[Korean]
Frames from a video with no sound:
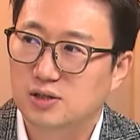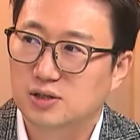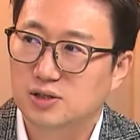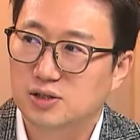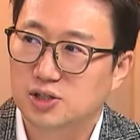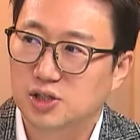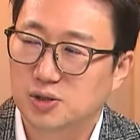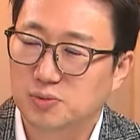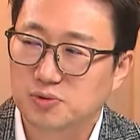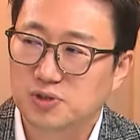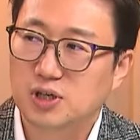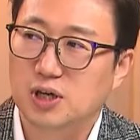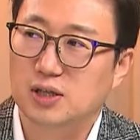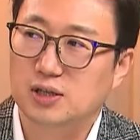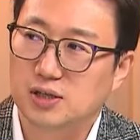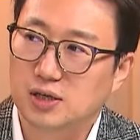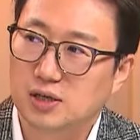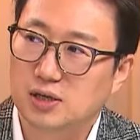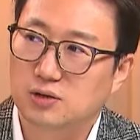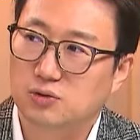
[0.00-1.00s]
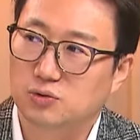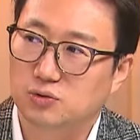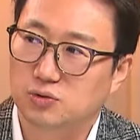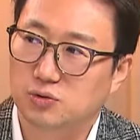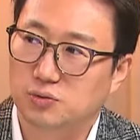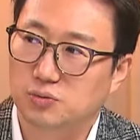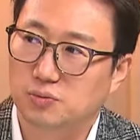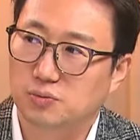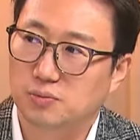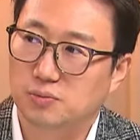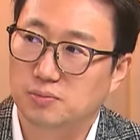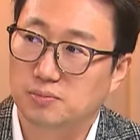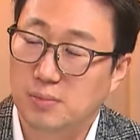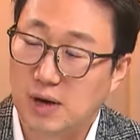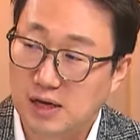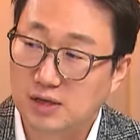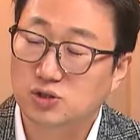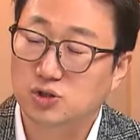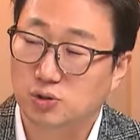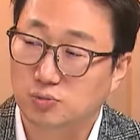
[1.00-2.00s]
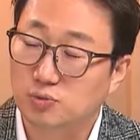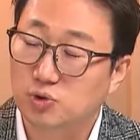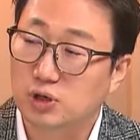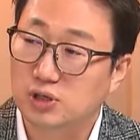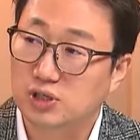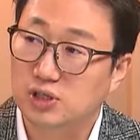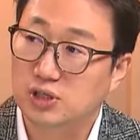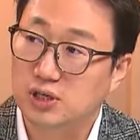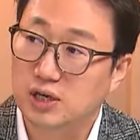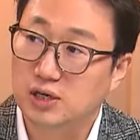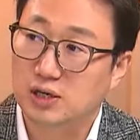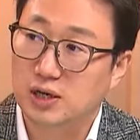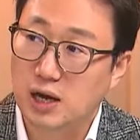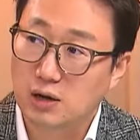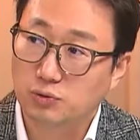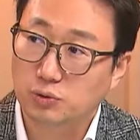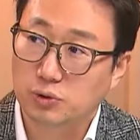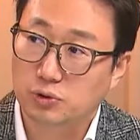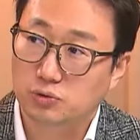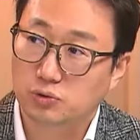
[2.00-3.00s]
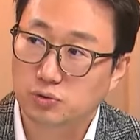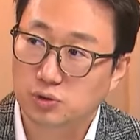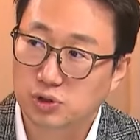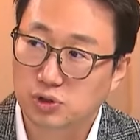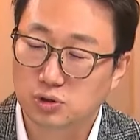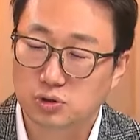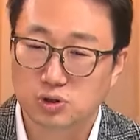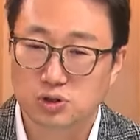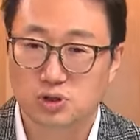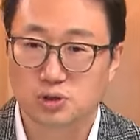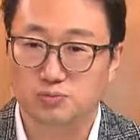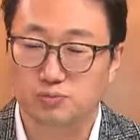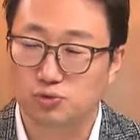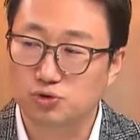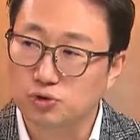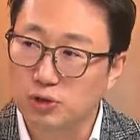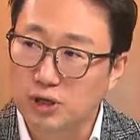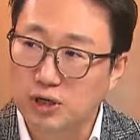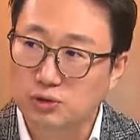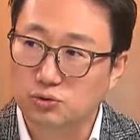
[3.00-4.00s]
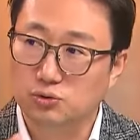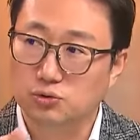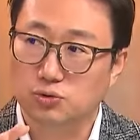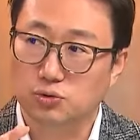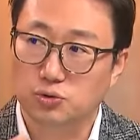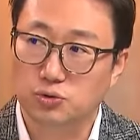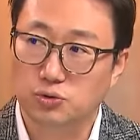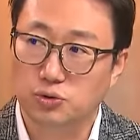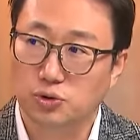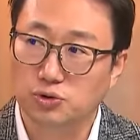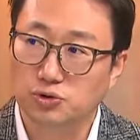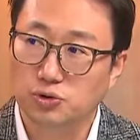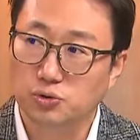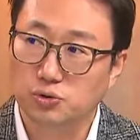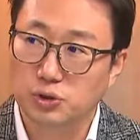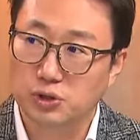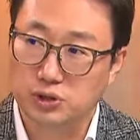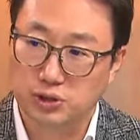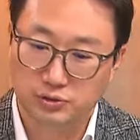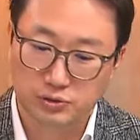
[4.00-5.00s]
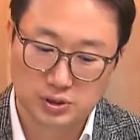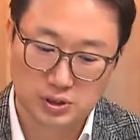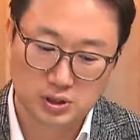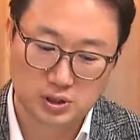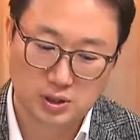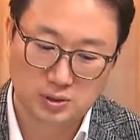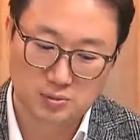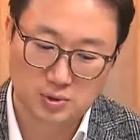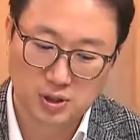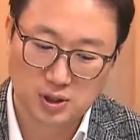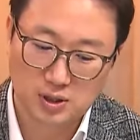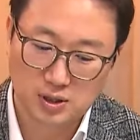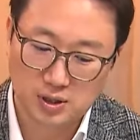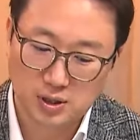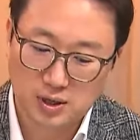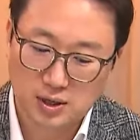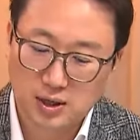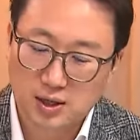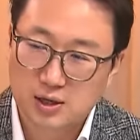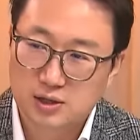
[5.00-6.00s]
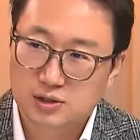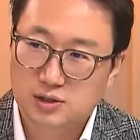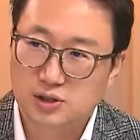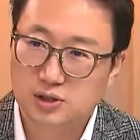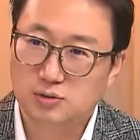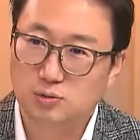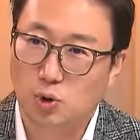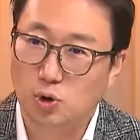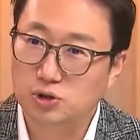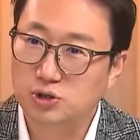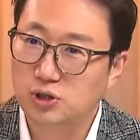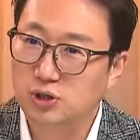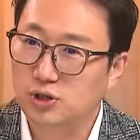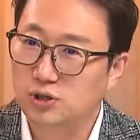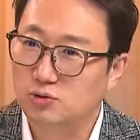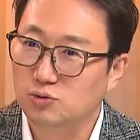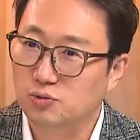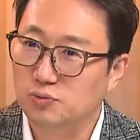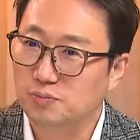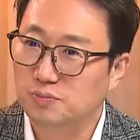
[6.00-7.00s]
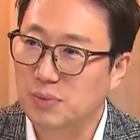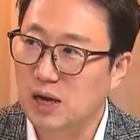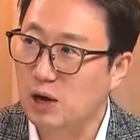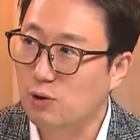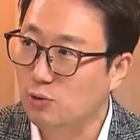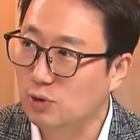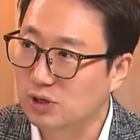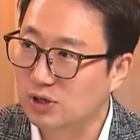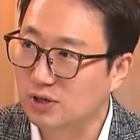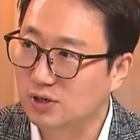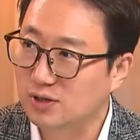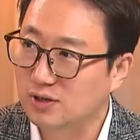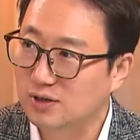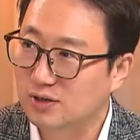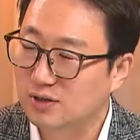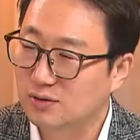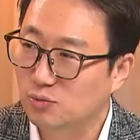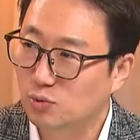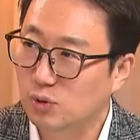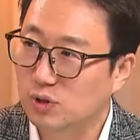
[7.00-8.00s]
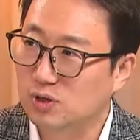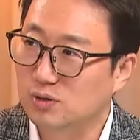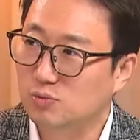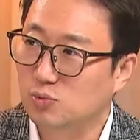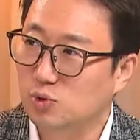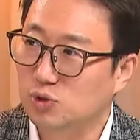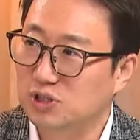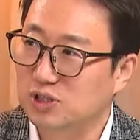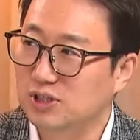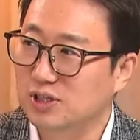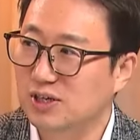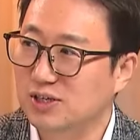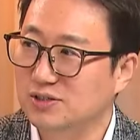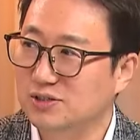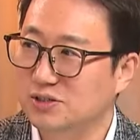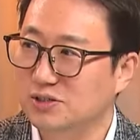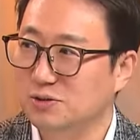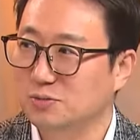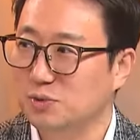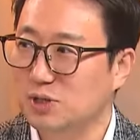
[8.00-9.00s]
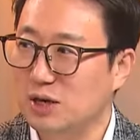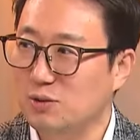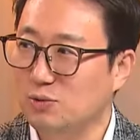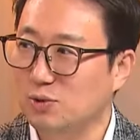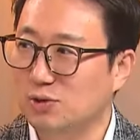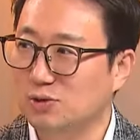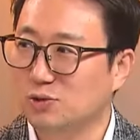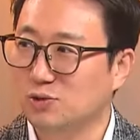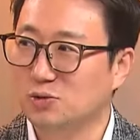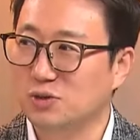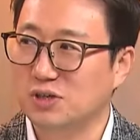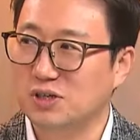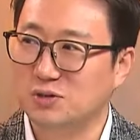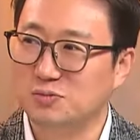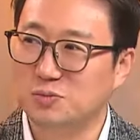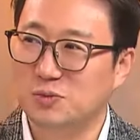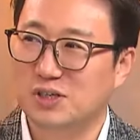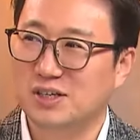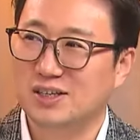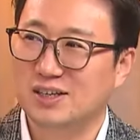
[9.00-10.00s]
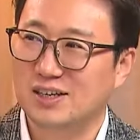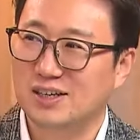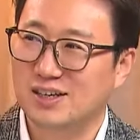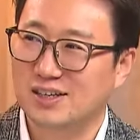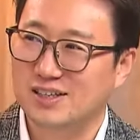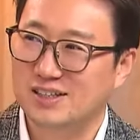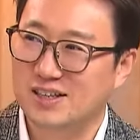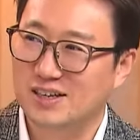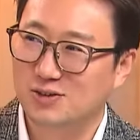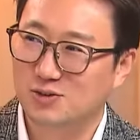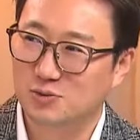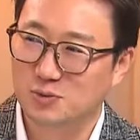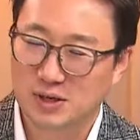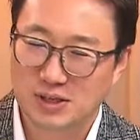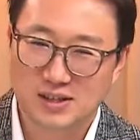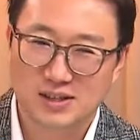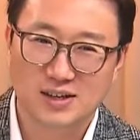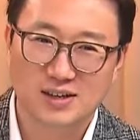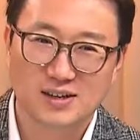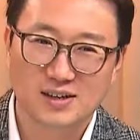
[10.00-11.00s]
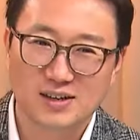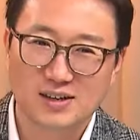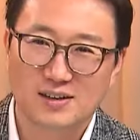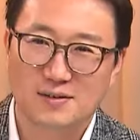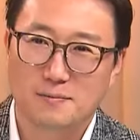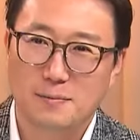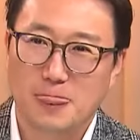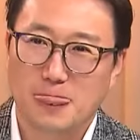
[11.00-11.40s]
쉽지 않다라고 좀 많은 전문가들이 이야기를 하고 있고 이거는 이제 물가랑도 또 연동이 되어 있기 때문에 지금 어제도 파월이 원래는 뭐 시장에서 지금 3월 정도의 금리나 기대를 좀 했다가